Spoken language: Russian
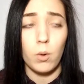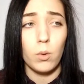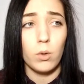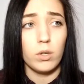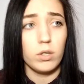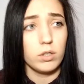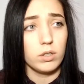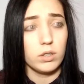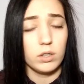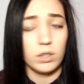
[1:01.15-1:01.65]

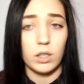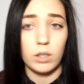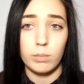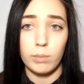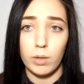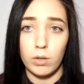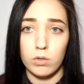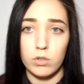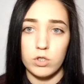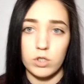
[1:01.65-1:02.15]
Оля, ты так
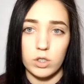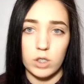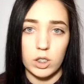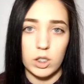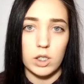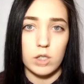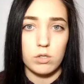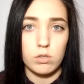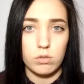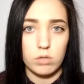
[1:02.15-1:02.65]
похожа на
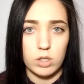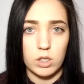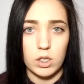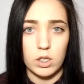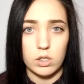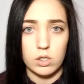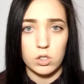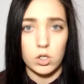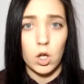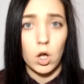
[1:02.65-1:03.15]
Настю
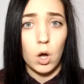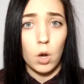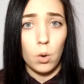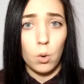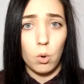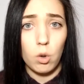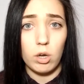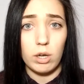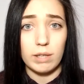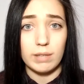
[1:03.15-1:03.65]
Герц,
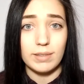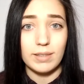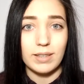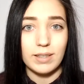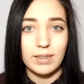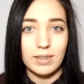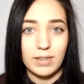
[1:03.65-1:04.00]
Оля, ты